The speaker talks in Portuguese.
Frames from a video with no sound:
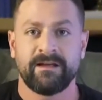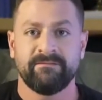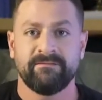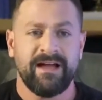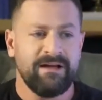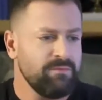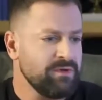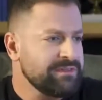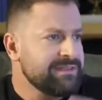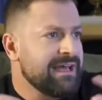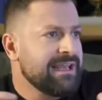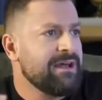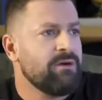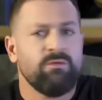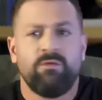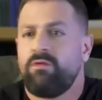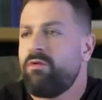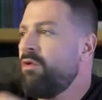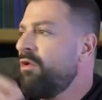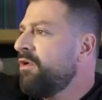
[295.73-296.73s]
vai botar lá
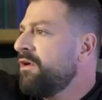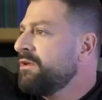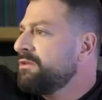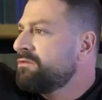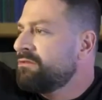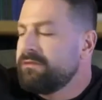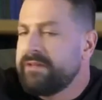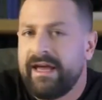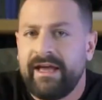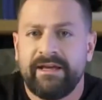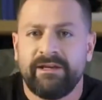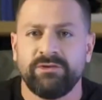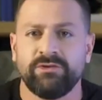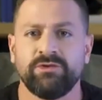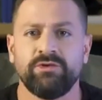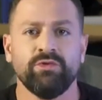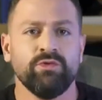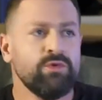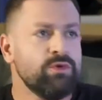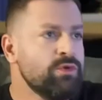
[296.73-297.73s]
um conto, né,
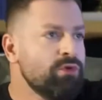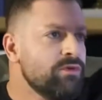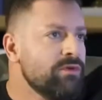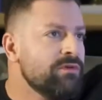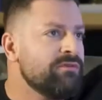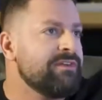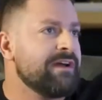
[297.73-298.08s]
hindu,